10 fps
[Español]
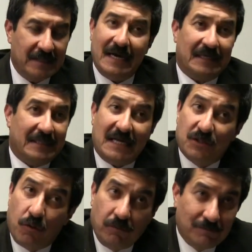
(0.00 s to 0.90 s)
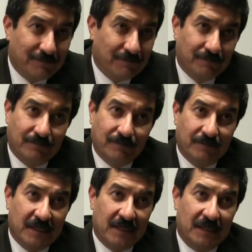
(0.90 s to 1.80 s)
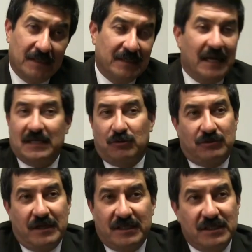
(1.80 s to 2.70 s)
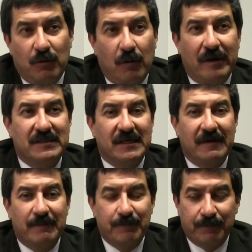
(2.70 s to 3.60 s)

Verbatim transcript: de hartazgo de la sociedad chihuahuense